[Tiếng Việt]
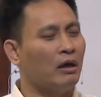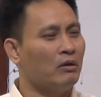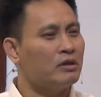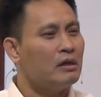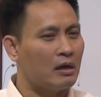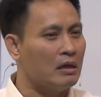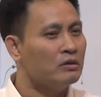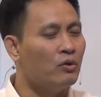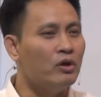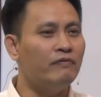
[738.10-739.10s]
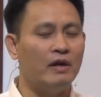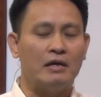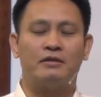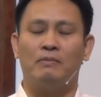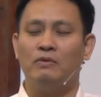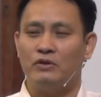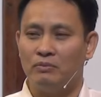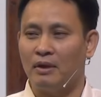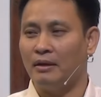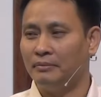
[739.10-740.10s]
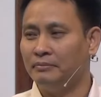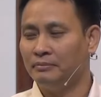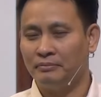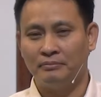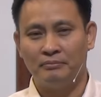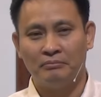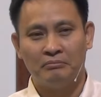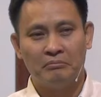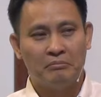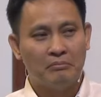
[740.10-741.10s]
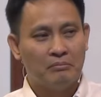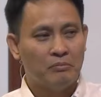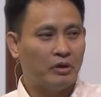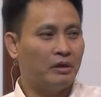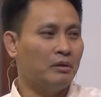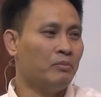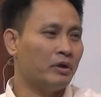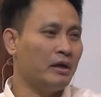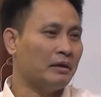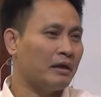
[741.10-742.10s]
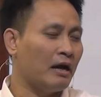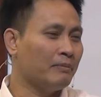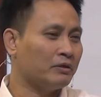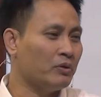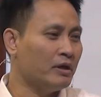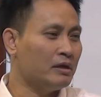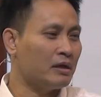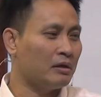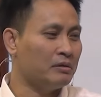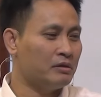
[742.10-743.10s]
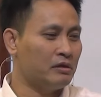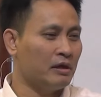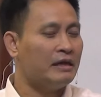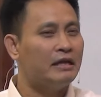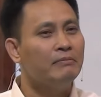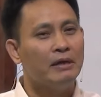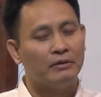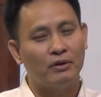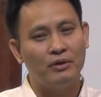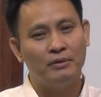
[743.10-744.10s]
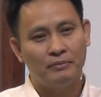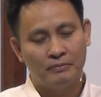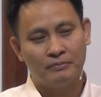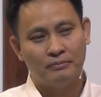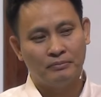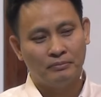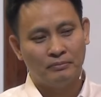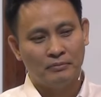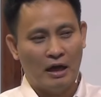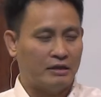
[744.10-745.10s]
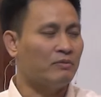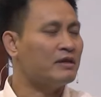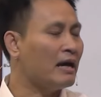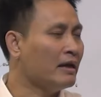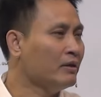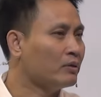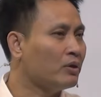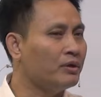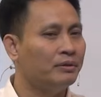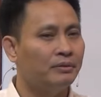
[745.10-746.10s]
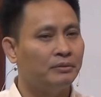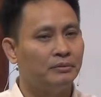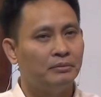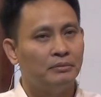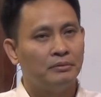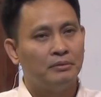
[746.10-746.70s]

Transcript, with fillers: nhưng mà nó rất là gần gũi với đời sống của chúng ta một cái một cái đề tài mà tôi nghĩ rằng ngay chính mình tôi à trong gia đình của tôi